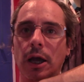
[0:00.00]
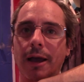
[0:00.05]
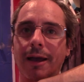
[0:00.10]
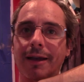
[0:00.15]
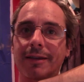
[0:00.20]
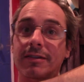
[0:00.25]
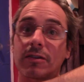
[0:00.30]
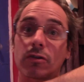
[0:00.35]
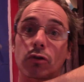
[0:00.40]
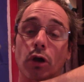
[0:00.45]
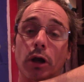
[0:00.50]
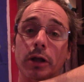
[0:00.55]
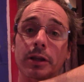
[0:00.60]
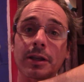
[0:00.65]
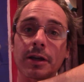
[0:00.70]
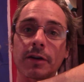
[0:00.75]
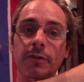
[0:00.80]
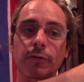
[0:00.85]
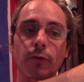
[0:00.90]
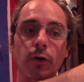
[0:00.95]
Es ist heute
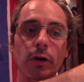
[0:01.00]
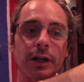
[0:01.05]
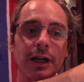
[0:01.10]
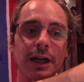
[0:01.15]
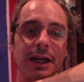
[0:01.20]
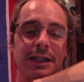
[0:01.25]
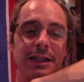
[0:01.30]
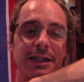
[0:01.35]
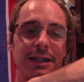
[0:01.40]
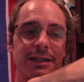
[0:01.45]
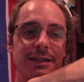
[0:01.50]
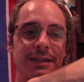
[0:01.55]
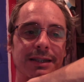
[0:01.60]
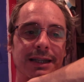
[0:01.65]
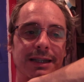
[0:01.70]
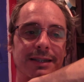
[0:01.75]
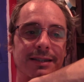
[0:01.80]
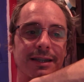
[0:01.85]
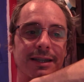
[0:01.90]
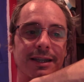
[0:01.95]
erfolgreich das nächste